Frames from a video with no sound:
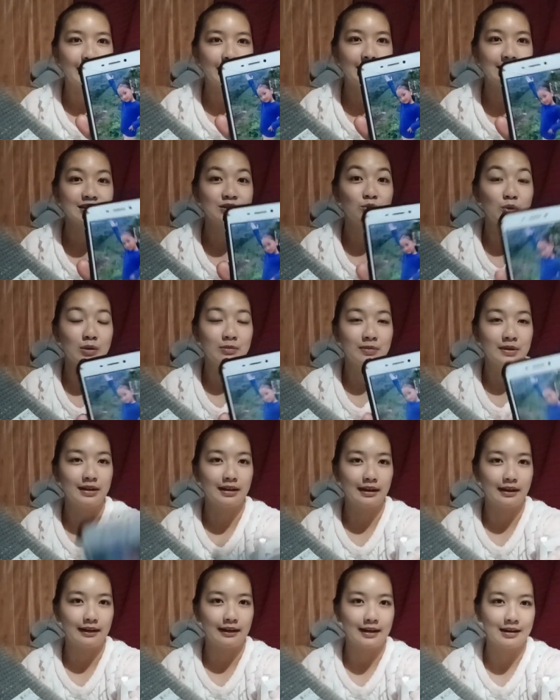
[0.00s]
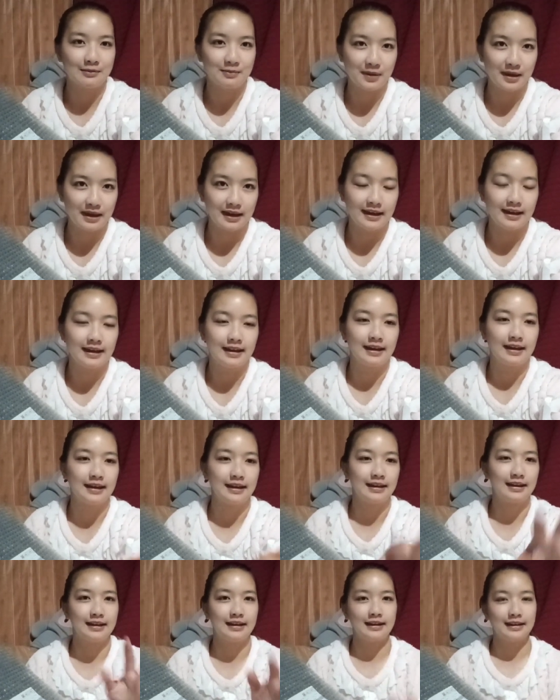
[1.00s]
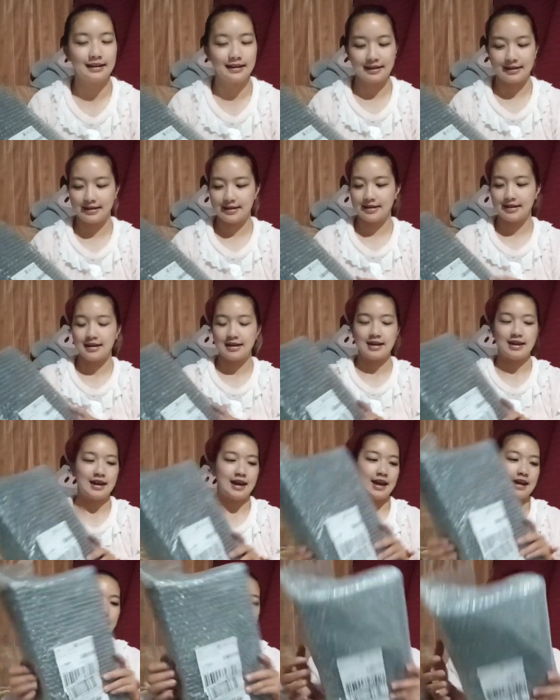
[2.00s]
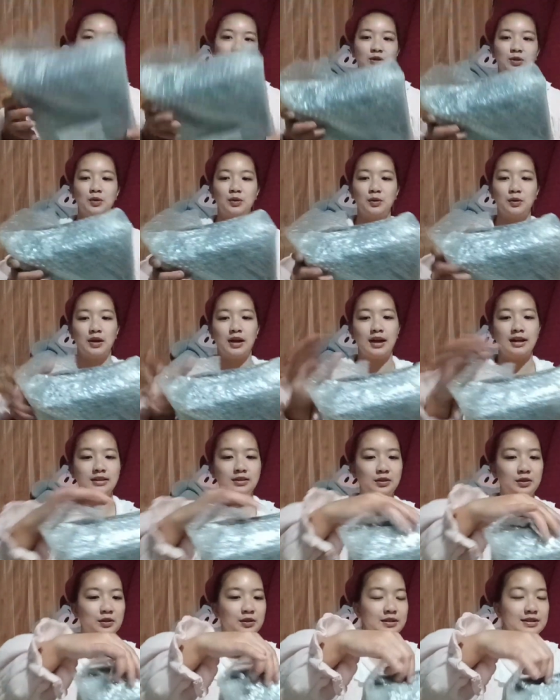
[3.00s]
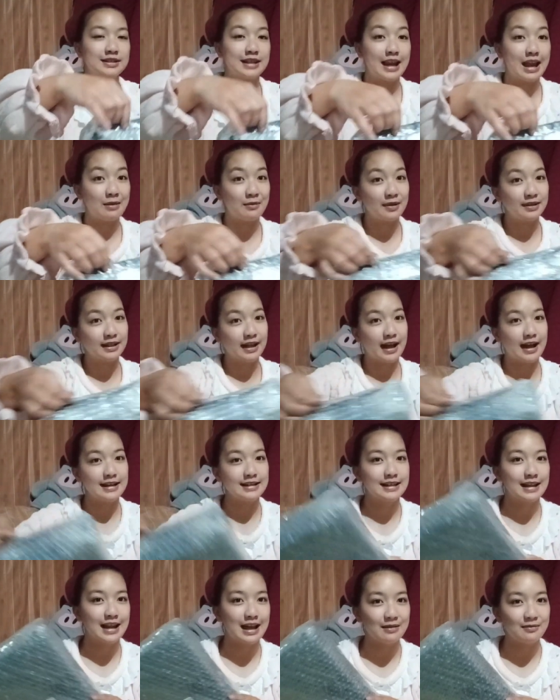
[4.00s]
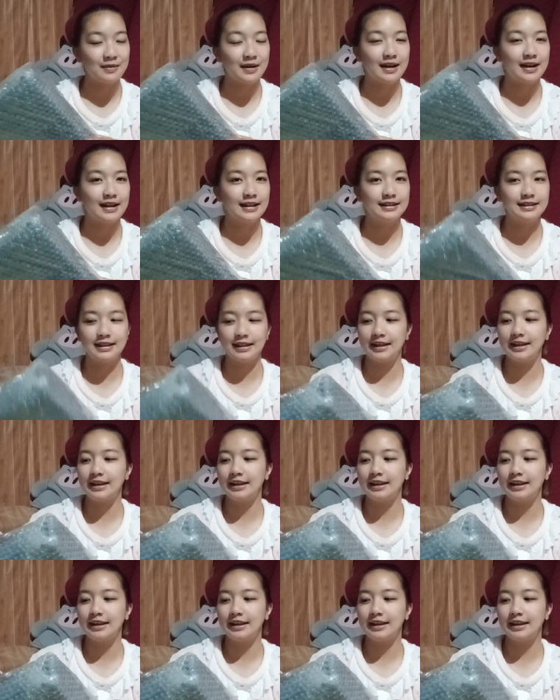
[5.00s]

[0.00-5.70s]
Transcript: Alas 9 ng gabi. Ayan, so, eto. Salamat ha, salamat.